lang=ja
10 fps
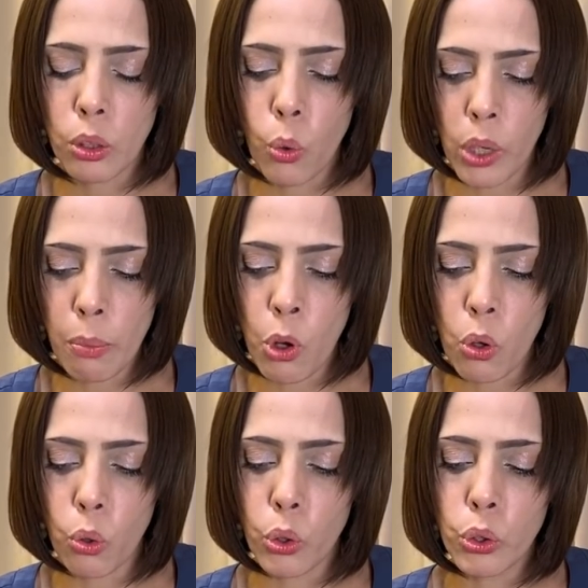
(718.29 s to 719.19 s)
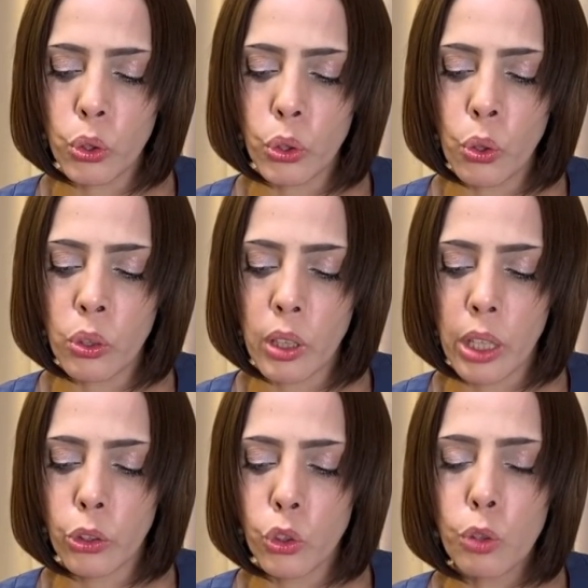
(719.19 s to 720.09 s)
これも
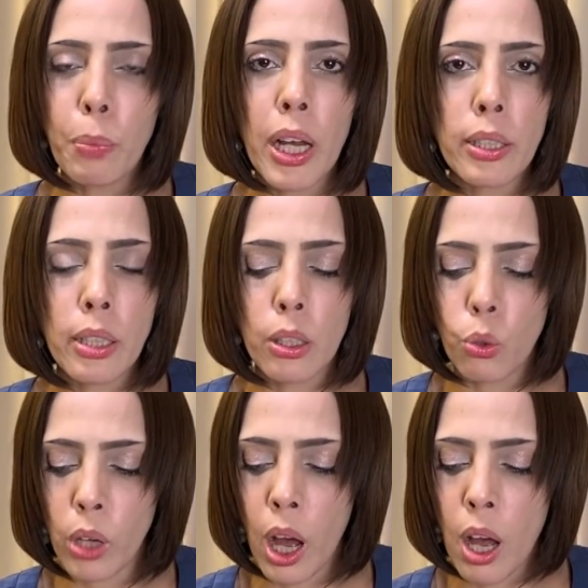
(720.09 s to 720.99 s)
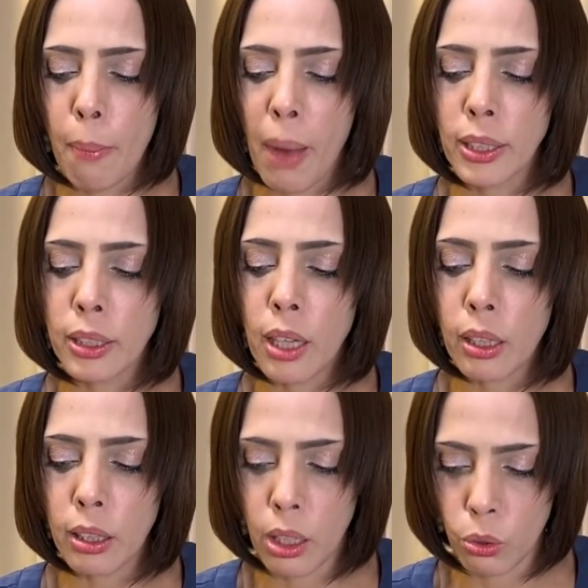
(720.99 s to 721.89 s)
54.9%が間
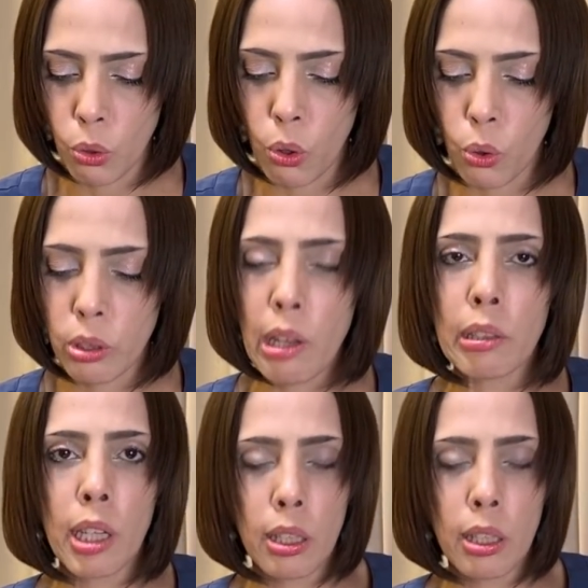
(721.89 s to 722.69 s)
違っていると答えてい